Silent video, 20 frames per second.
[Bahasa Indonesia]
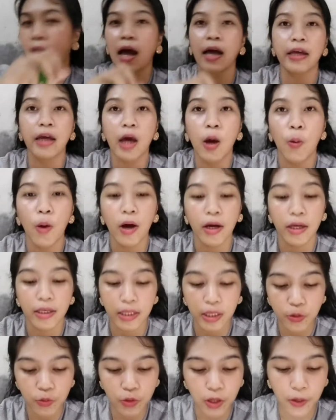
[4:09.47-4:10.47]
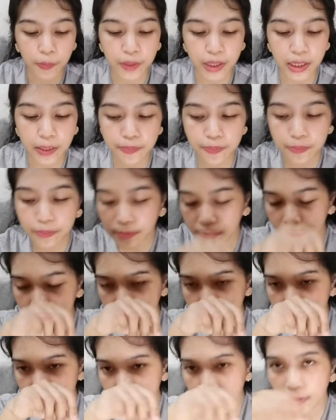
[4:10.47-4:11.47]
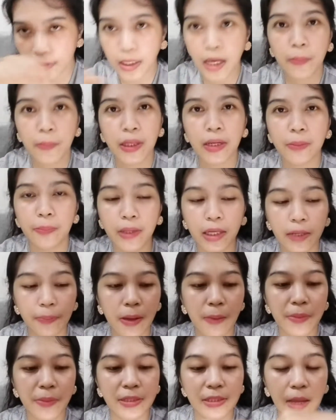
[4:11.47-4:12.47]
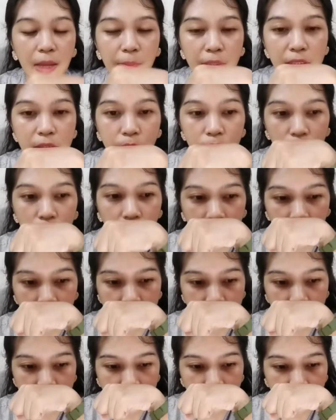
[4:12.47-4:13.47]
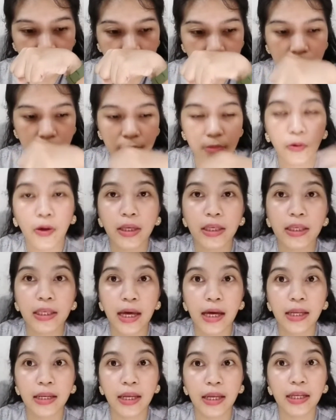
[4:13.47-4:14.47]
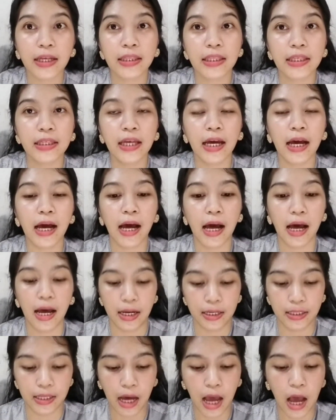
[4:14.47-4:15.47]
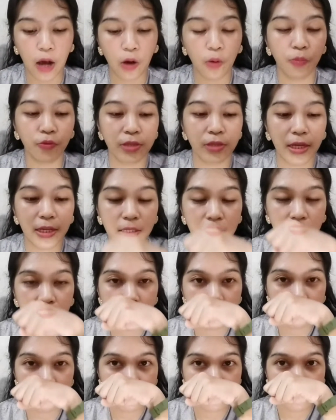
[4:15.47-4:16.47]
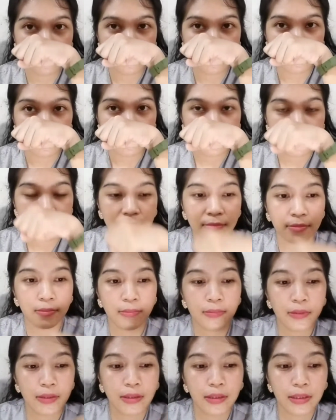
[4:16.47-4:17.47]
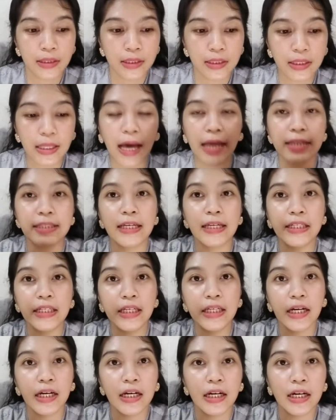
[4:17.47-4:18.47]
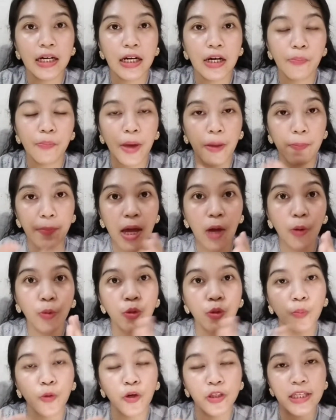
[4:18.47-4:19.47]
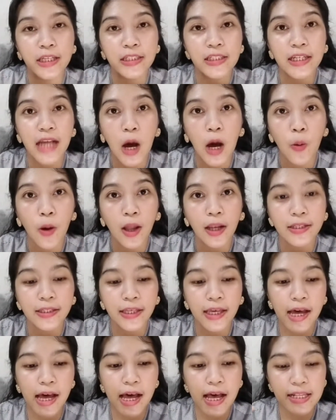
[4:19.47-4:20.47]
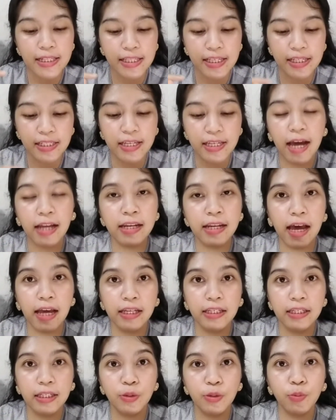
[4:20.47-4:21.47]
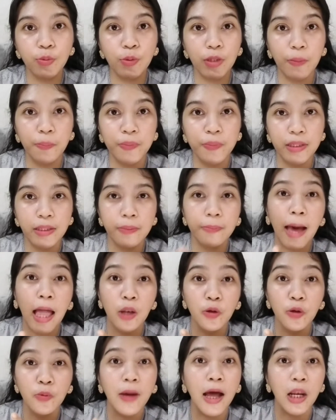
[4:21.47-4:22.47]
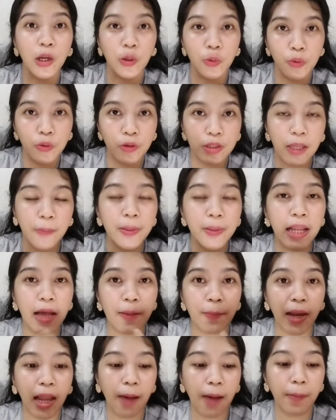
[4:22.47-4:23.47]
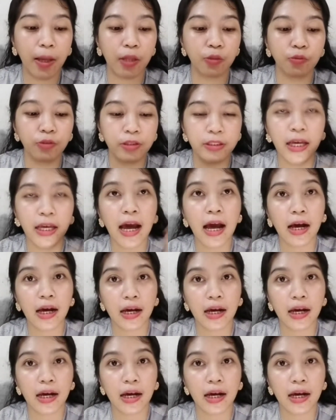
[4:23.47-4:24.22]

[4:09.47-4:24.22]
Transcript: ya wanginya juga mirip ya mirip-mirip hampir sama semua wanginya dari ketiga yang aku punya ini ya jadi uh, memang untuk projection awalnya si Shada ini tuh lebih malu-malu tapi lama-lama tuh dia